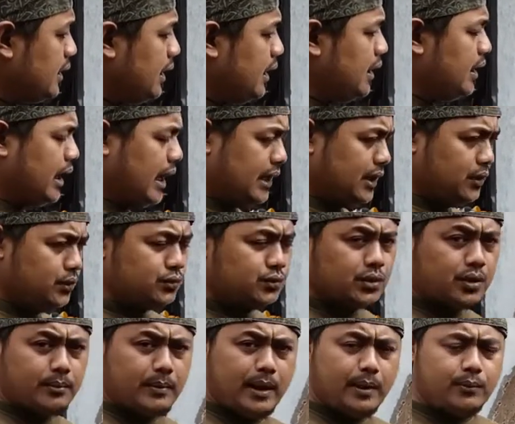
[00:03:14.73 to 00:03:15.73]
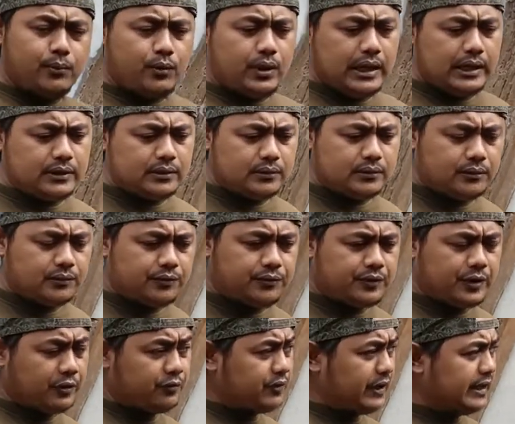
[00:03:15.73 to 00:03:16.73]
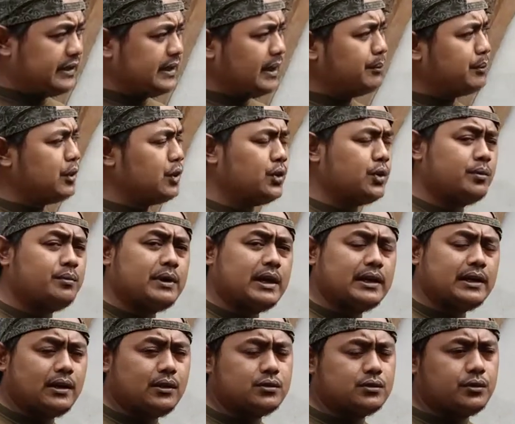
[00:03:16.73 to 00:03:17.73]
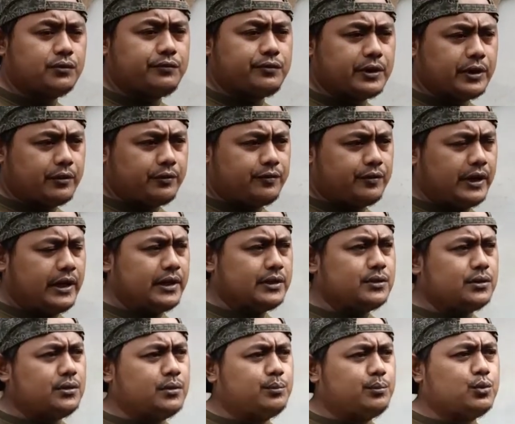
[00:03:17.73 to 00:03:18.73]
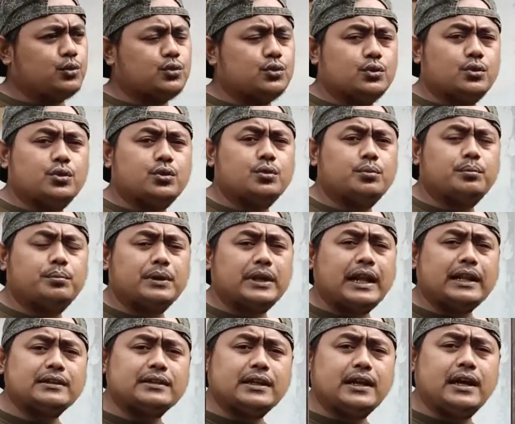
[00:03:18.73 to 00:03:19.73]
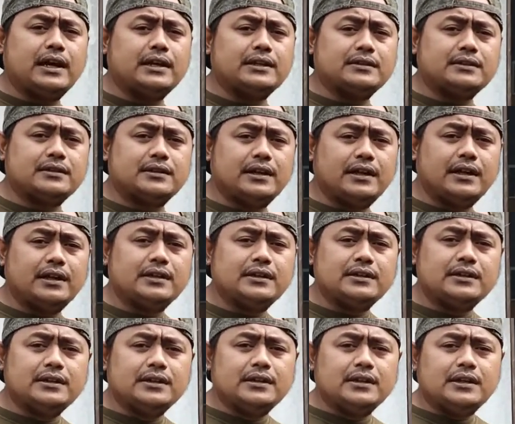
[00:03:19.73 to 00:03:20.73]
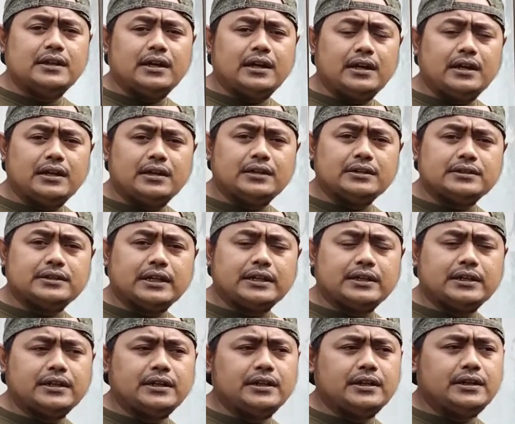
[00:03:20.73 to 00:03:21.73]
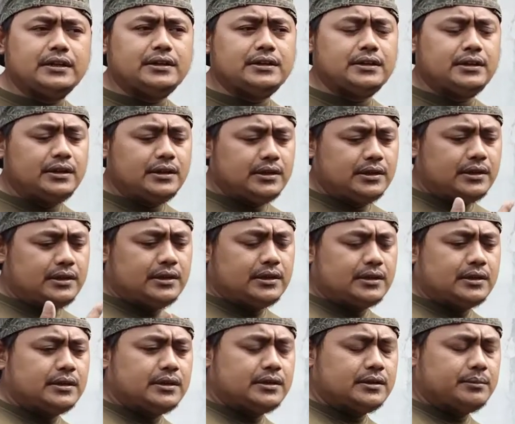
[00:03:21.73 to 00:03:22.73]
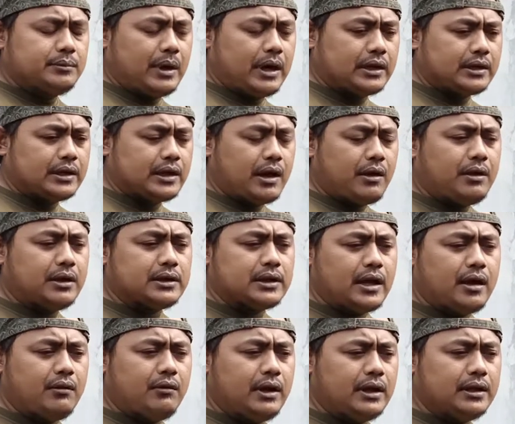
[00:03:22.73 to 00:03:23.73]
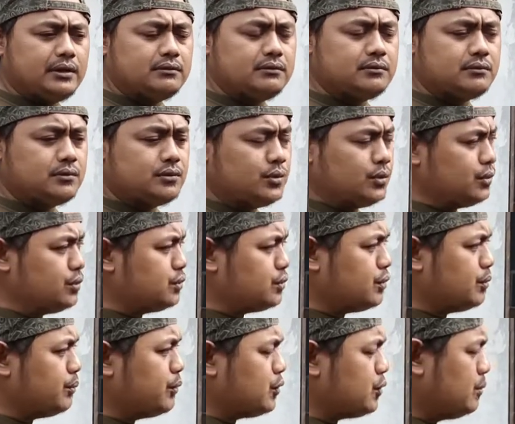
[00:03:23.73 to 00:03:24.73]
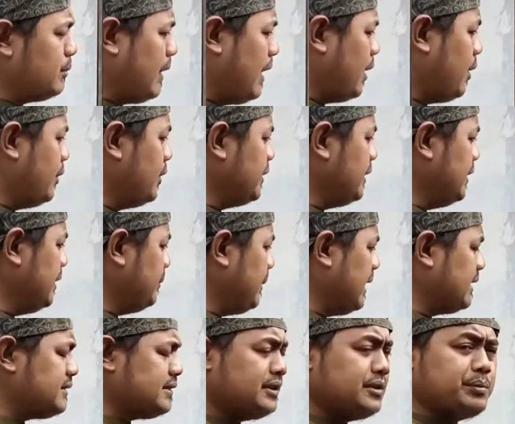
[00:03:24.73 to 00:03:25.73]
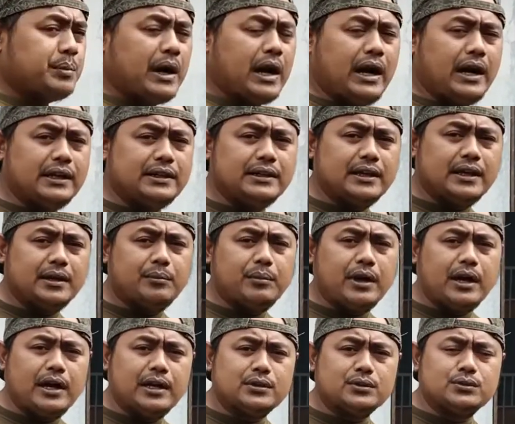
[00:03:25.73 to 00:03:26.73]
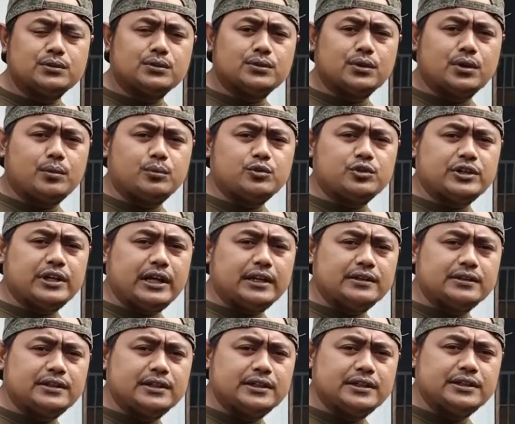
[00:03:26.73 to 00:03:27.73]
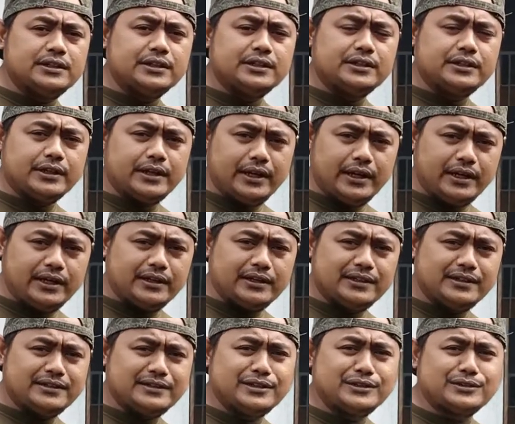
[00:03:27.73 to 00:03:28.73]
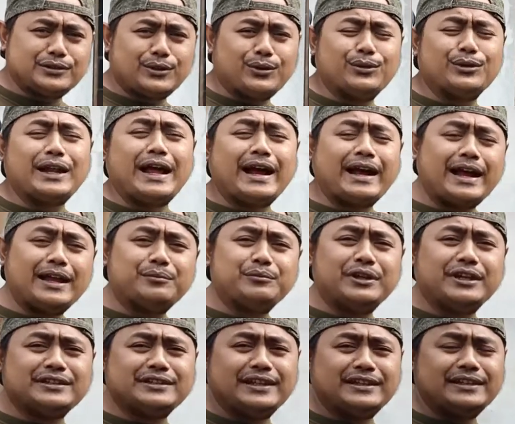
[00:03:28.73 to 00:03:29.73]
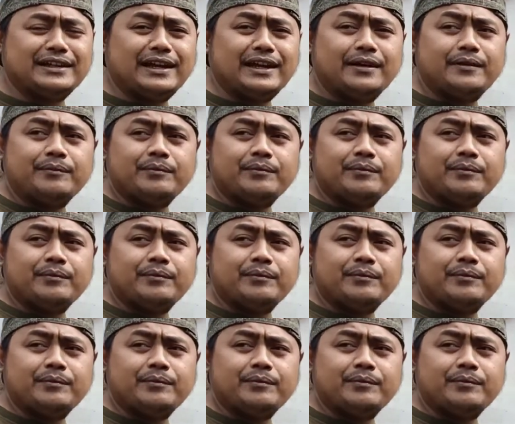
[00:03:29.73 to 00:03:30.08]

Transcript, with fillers: Uh, kalau untuk kemampuan free fly-nya belum, karena untuk free fly itu butuh pelatihan. Ya. Uh, jadi bagi kawan-kawan untuk burung makau ini masih bahan ya, bahan untuk kemudian dididik, disekolahkan biasanya